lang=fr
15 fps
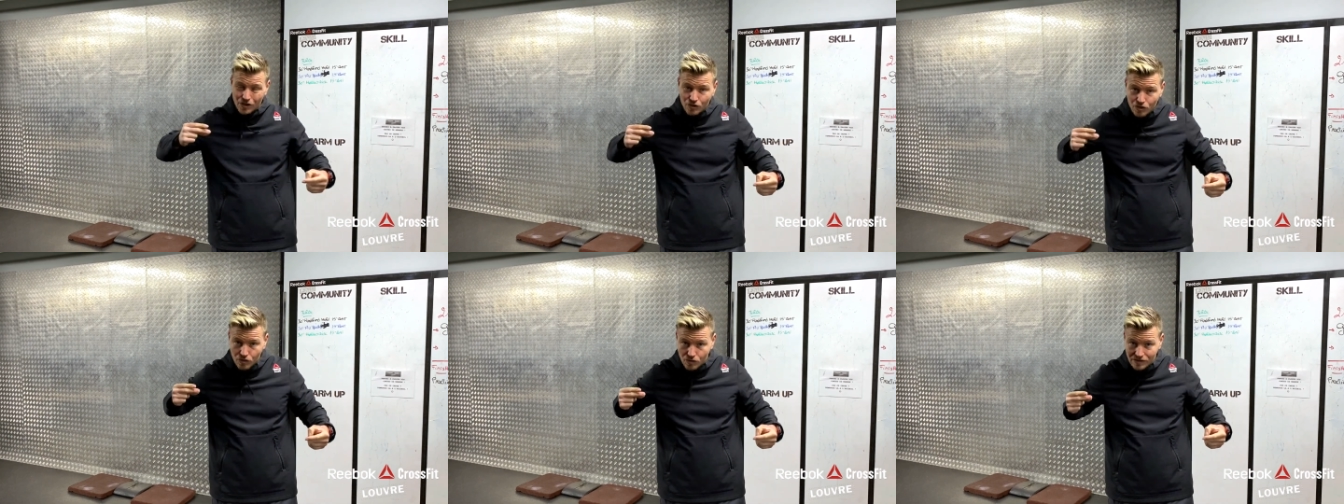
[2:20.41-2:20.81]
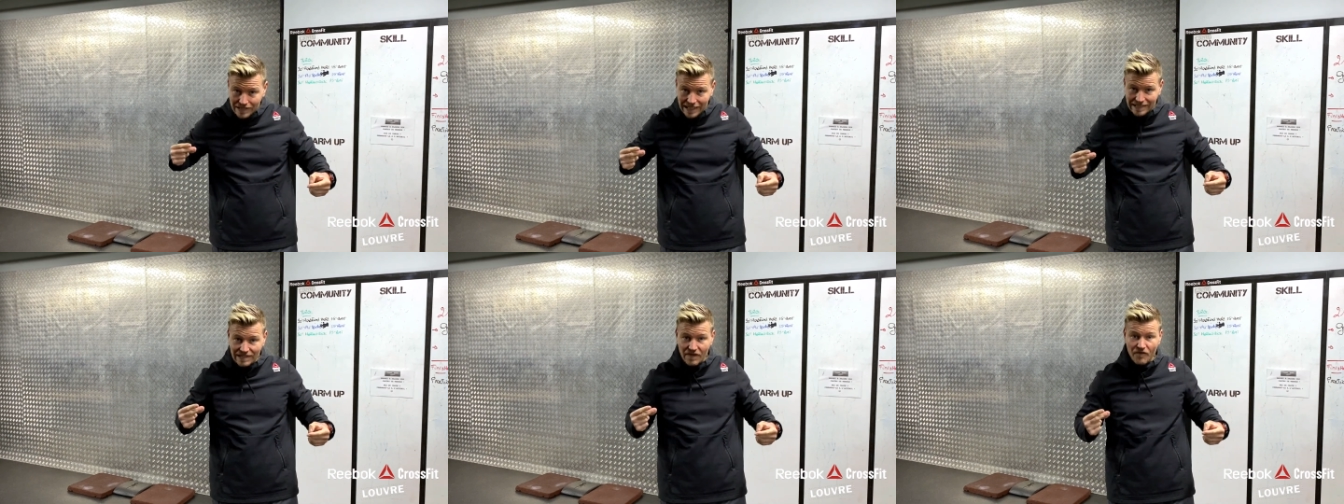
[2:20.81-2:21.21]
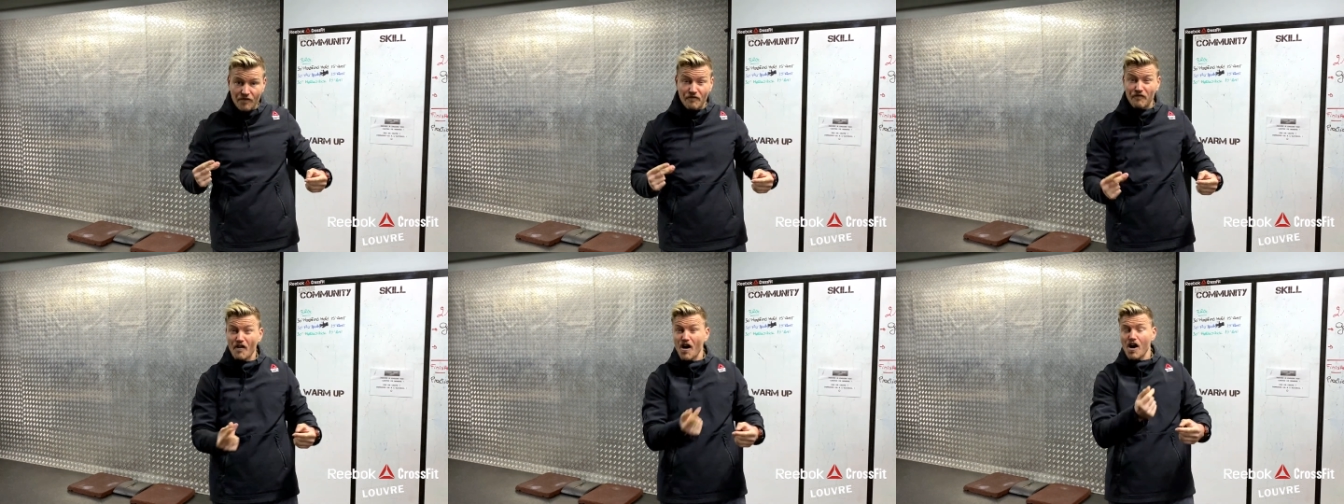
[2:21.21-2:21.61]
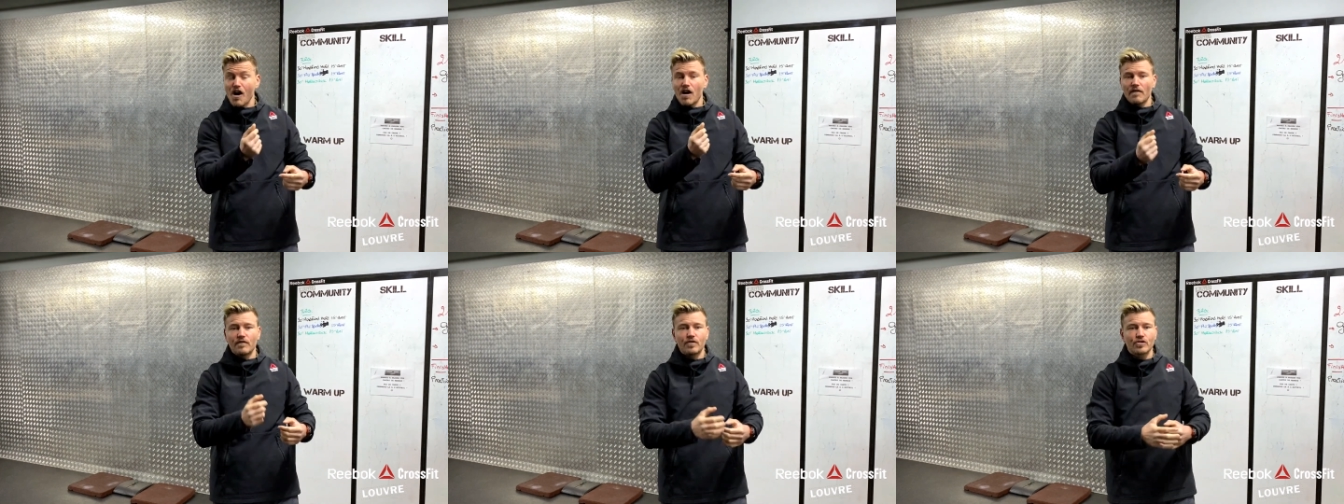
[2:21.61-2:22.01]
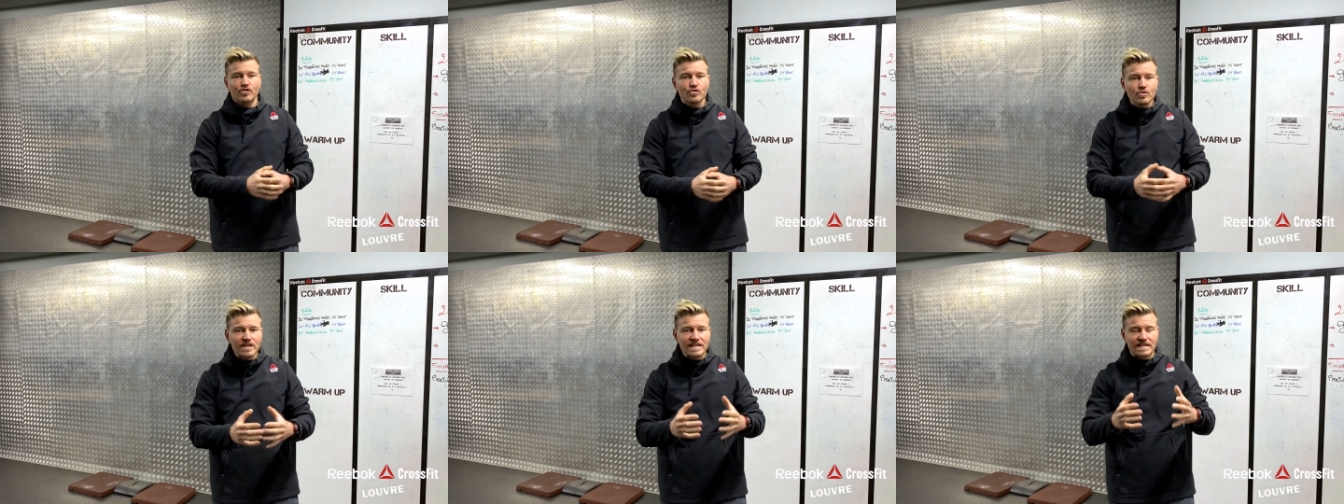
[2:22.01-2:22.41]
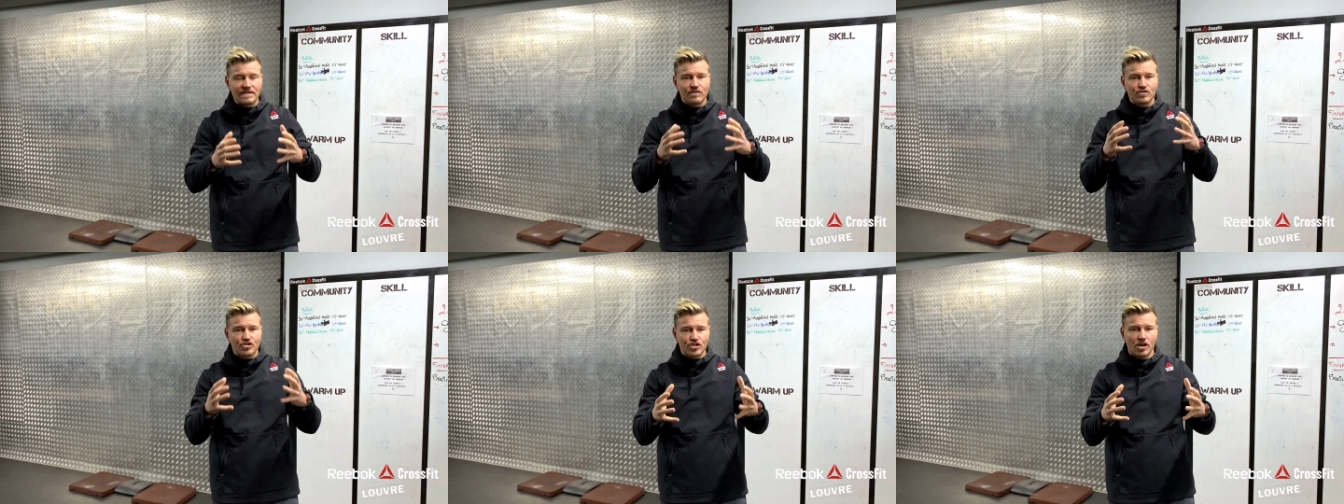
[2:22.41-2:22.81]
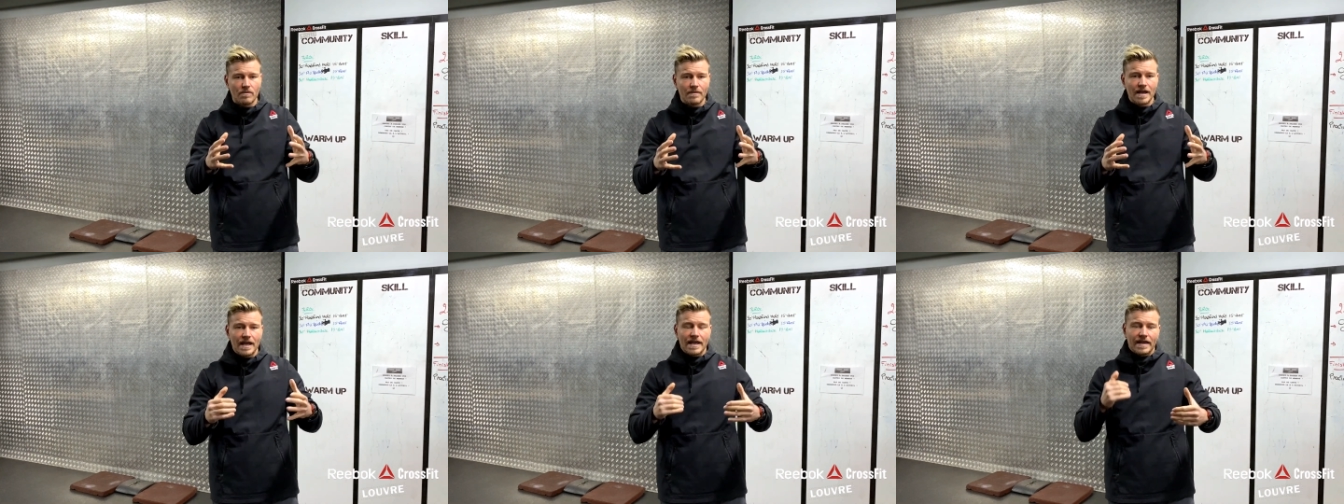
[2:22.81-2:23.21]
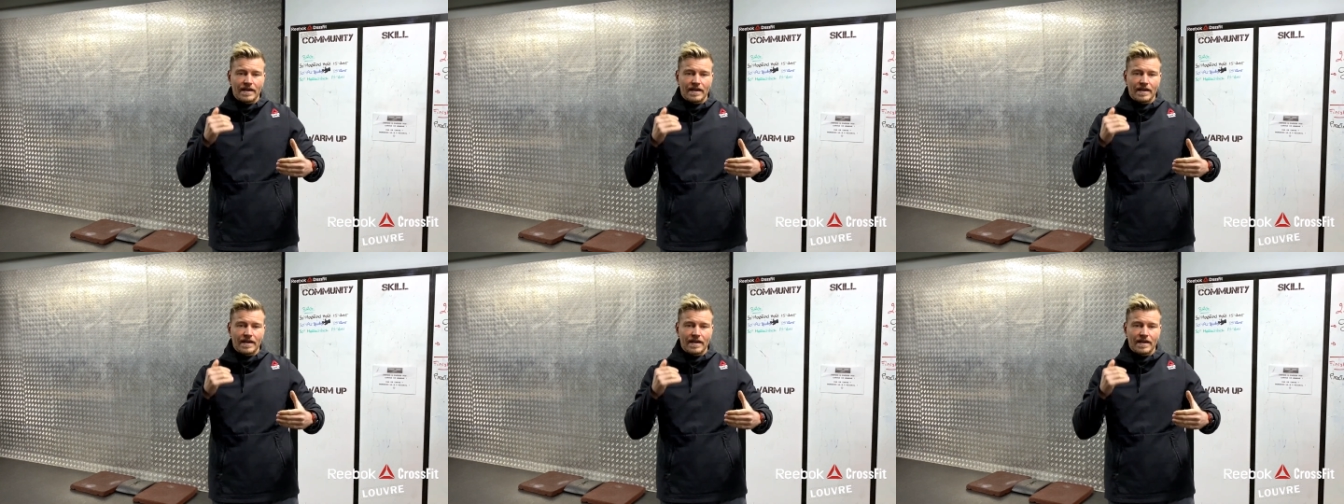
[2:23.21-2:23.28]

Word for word: de contracter fort vos cuisses et vos jambes,